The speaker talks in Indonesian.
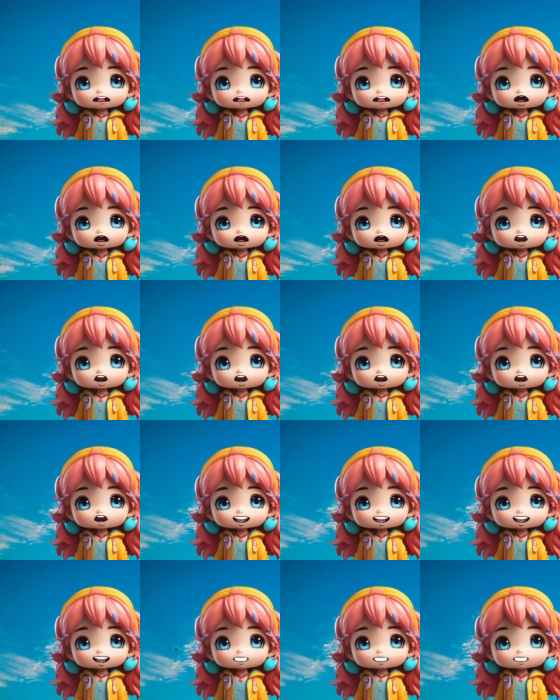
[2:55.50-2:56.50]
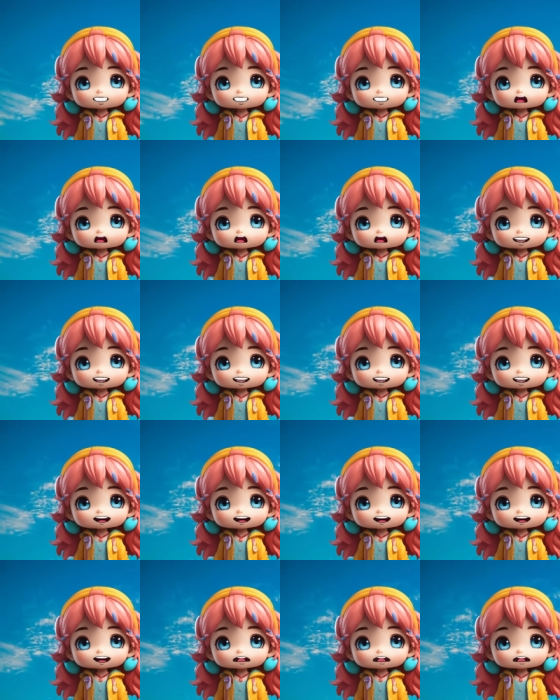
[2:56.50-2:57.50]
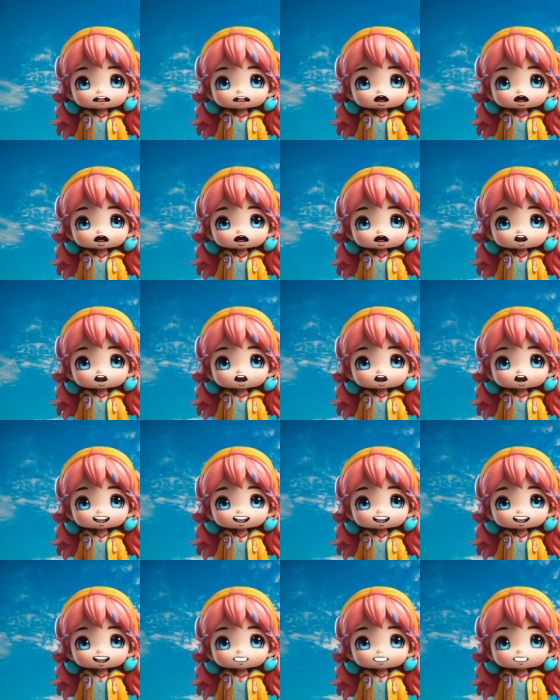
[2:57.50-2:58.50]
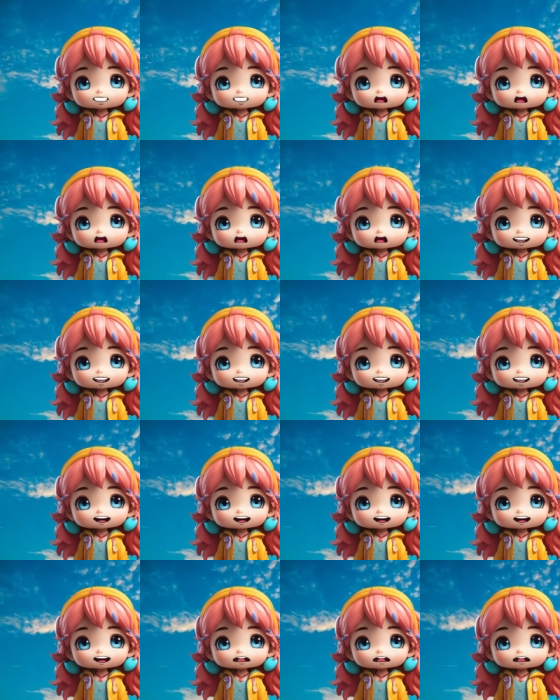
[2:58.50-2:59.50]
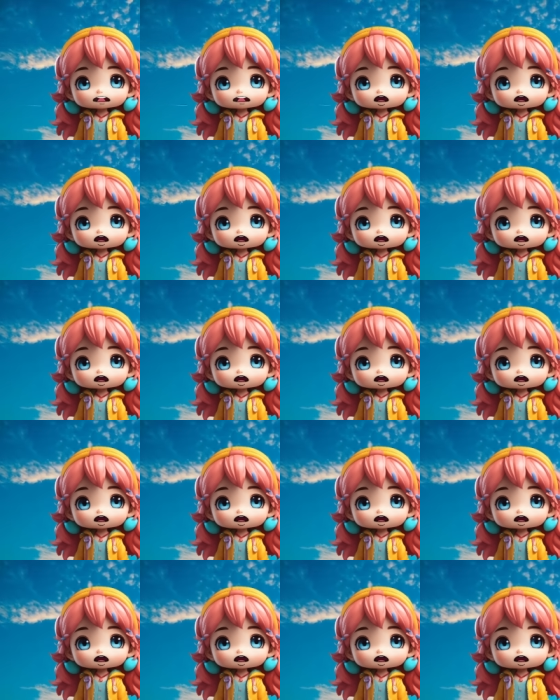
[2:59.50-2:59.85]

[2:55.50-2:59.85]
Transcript: Kina terus bicara dengan putrinya. Clara, coba cerita